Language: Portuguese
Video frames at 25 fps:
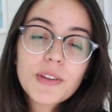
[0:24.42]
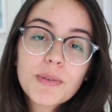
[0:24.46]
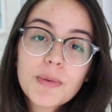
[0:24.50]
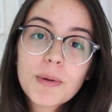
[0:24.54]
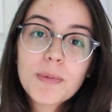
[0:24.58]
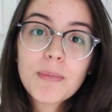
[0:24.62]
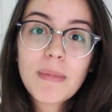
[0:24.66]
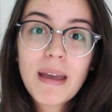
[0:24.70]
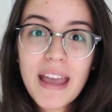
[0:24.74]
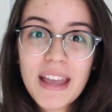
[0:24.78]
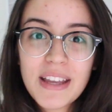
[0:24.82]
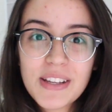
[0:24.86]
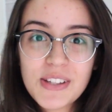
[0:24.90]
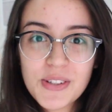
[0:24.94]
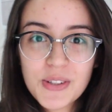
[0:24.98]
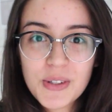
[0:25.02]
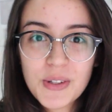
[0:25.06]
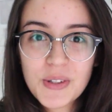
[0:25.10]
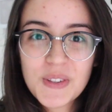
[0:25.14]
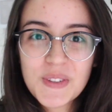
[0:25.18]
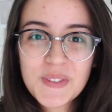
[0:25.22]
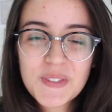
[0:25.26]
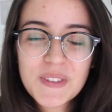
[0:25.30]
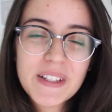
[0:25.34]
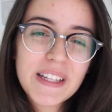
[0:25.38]
indo para o
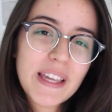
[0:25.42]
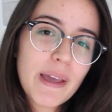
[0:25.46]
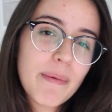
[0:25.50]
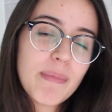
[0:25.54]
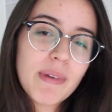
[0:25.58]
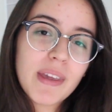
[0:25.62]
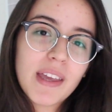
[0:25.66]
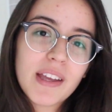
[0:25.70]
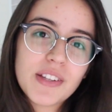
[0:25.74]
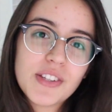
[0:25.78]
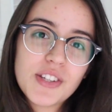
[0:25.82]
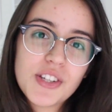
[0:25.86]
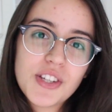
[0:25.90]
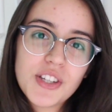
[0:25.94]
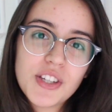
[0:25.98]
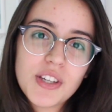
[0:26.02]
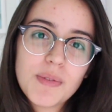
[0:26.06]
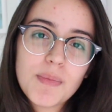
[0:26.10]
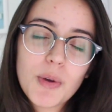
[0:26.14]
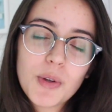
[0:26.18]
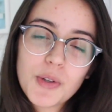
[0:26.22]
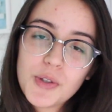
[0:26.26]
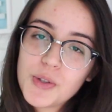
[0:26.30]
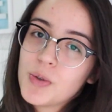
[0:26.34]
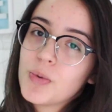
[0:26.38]
México porque minha tia
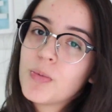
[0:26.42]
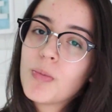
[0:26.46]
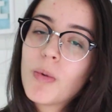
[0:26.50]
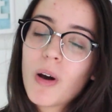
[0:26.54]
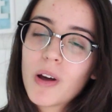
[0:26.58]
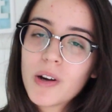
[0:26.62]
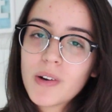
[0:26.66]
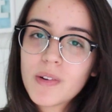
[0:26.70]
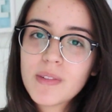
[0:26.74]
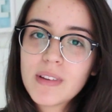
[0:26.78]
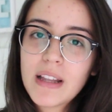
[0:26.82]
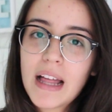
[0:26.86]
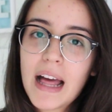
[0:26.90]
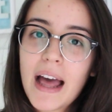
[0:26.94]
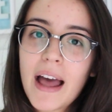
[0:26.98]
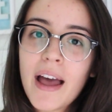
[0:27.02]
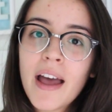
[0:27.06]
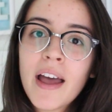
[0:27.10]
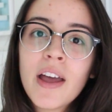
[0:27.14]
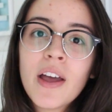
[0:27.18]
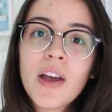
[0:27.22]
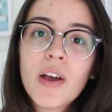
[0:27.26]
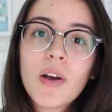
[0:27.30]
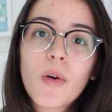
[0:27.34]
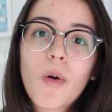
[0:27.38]
e meu tio moram
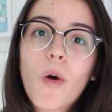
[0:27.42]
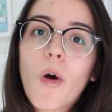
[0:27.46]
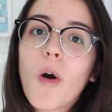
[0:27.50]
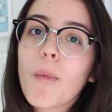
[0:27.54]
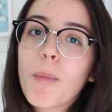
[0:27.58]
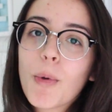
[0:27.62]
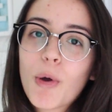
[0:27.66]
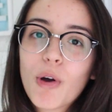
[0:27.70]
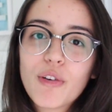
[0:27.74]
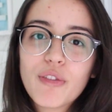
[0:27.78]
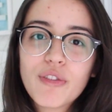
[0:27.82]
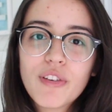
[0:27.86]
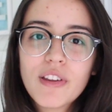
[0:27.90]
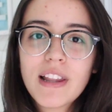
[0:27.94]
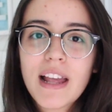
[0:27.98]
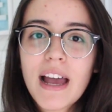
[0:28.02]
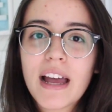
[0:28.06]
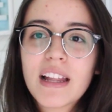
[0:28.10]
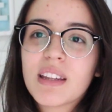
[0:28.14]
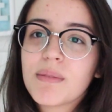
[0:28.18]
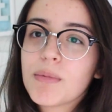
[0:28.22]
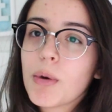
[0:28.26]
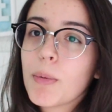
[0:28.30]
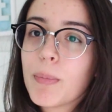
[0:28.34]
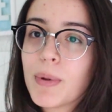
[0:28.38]
lá com o meu
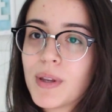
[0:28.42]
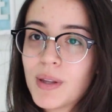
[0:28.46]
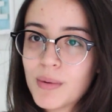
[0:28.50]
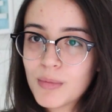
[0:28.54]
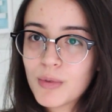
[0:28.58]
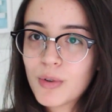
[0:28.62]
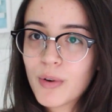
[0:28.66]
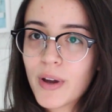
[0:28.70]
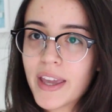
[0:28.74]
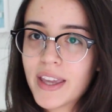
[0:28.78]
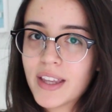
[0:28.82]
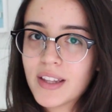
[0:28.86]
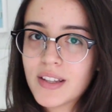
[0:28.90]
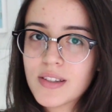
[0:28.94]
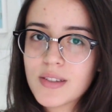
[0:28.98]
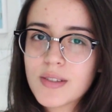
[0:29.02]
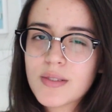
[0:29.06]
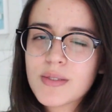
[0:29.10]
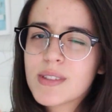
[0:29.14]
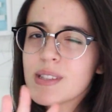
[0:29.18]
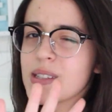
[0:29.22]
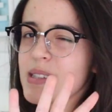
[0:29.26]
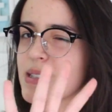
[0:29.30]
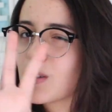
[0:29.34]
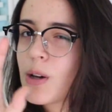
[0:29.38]
afilhado e meu primo
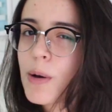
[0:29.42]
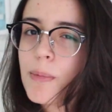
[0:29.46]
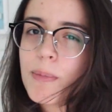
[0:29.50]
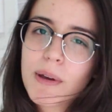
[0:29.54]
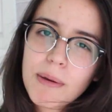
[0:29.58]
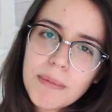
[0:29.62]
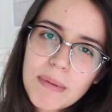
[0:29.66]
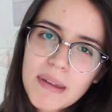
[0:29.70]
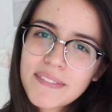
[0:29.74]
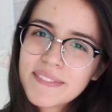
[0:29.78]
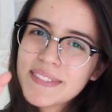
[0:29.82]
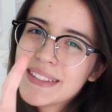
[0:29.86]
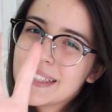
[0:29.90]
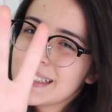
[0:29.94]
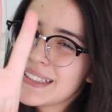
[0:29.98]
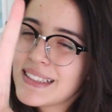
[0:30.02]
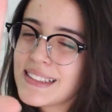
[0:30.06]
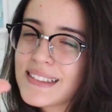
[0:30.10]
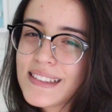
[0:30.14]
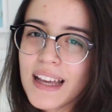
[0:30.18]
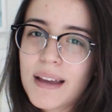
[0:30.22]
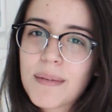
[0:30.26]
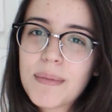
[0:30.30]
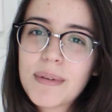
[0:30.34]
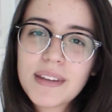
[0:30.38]
Enzo. Vocês acompanham minha vida,
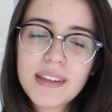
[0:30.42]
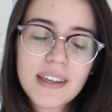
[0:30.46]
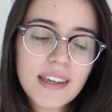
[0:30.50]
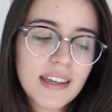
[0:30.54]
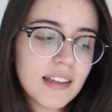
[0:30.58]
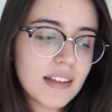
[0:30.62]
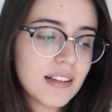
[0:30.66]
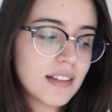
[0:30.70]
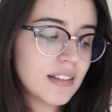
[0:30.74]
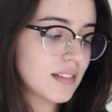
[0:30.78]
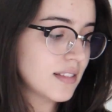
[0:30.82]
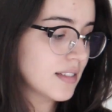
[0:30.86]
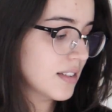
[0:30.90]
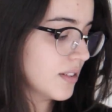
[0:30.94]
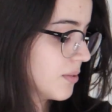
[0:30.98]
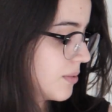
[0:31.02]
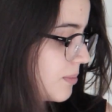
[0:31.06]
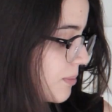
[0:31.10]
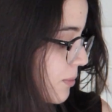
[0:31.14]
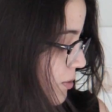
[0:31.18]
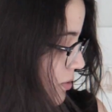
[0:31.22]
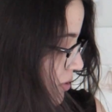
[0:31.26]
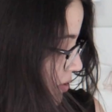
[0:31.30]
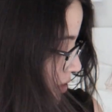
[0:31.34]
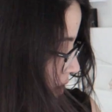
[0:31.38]
vocês sabem quem eles são.
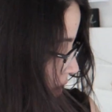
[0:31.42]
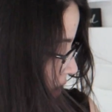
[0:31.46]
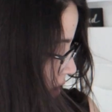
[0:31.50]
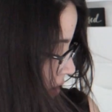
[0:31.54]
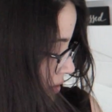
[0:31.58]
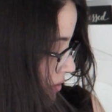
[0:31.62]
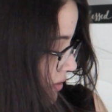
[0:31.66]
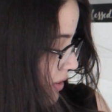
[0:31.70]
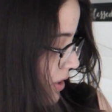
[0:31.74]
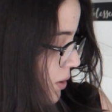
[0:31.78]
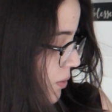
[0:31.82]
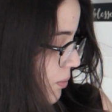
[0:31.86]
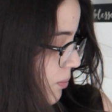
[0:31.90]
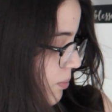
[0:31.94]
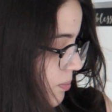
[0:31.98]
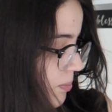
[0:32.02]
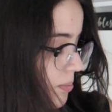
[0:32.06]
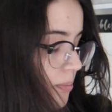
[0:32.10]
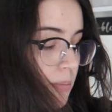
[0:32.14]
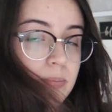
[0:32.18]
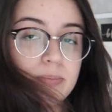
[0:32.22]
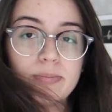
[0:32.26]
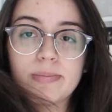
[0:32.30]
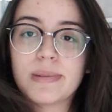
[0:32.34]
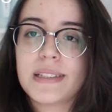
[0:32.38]
Meu celular deu um
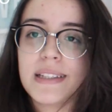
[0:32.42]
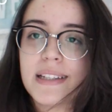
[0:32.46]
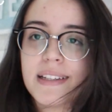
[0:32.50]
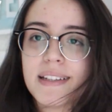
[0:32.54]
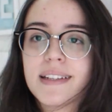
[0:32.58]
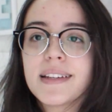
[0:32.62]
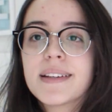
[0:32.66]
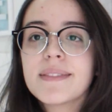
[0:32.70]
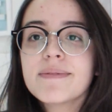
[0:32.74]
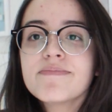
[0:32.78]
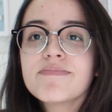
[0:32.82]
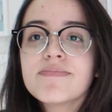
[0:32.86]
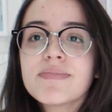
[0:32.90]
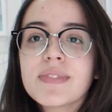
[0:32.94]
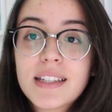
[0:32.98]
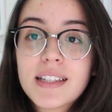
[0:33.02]
pouquinho aqui.